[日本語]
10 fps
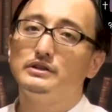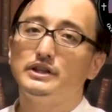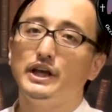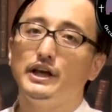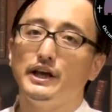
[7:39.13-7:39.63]

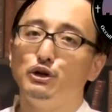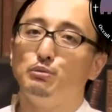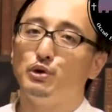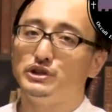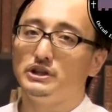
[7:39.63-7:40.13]
性への
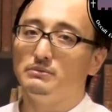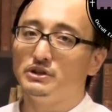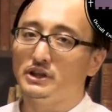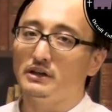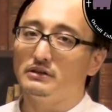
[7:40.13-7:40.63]
ポジティブ
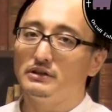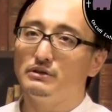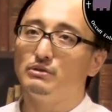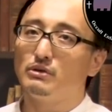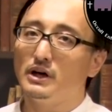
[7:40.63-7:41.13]
さって
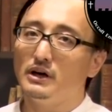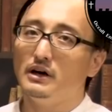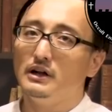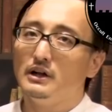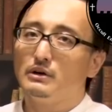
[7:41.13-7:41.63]
いうの
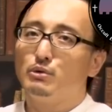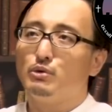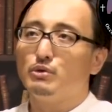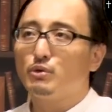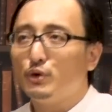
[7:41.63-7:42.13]
が、
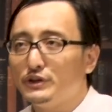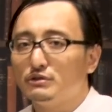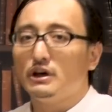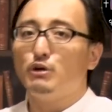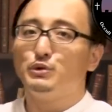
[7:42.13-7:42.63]
こう、恋の
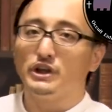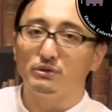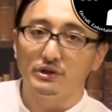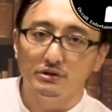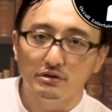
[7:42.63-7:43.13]
裏表
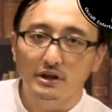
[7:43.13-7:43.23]
という